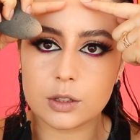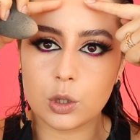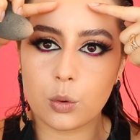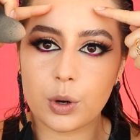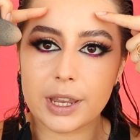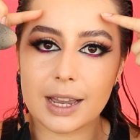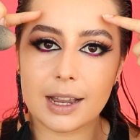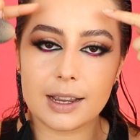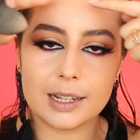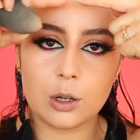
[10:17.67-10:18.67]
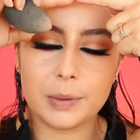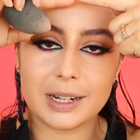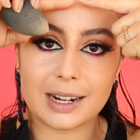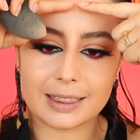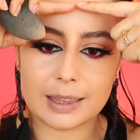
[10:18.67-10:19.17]
No voy a
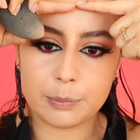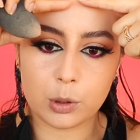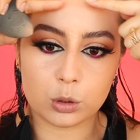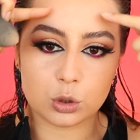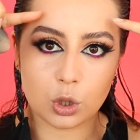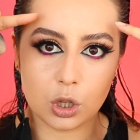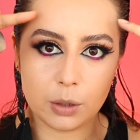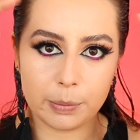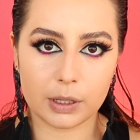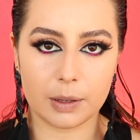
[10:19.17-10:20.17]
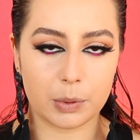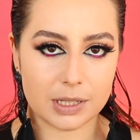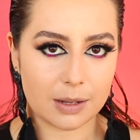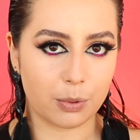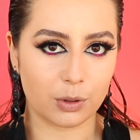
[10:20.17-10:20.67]
iluminar tampoco todo porque pues
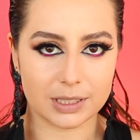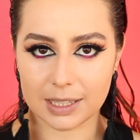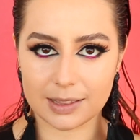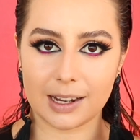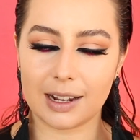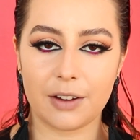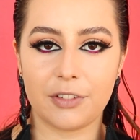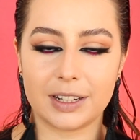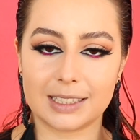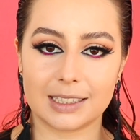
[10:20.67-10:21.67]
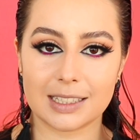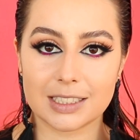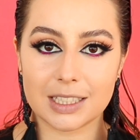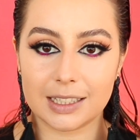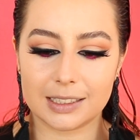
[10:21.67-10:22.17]
tampoco es que tenga la frente tan
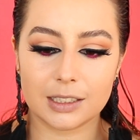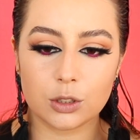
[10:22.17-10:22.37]
chiquita,